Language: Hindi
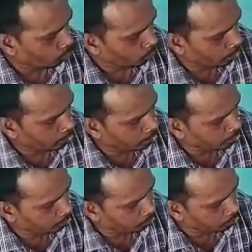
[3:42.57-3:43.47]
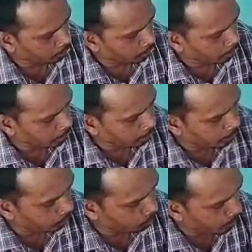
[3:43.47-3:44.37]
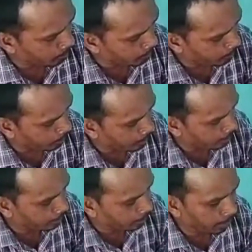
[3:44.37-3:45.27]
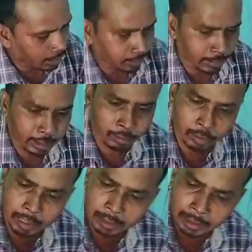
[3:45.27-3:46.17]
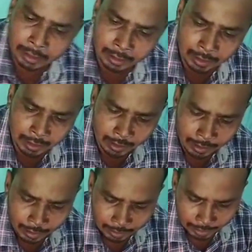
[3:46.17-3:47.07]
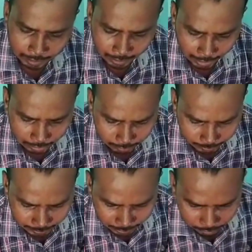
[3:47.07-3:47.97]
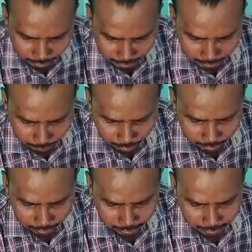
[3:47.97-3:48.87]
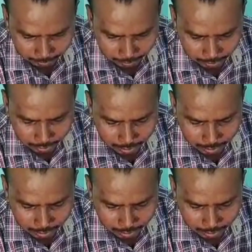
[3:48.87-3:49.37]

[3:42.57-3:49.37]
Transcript: ओटेजी जनरेट करेंगे तो यहाँ पर पकड़ जाएगा देखिए लाइट इस पर चेंज हो जाएगा देख सकते हैं देखिए लाइट इस पर चेंज हो जाएगा देखिए पूरा जलने लगा अंदर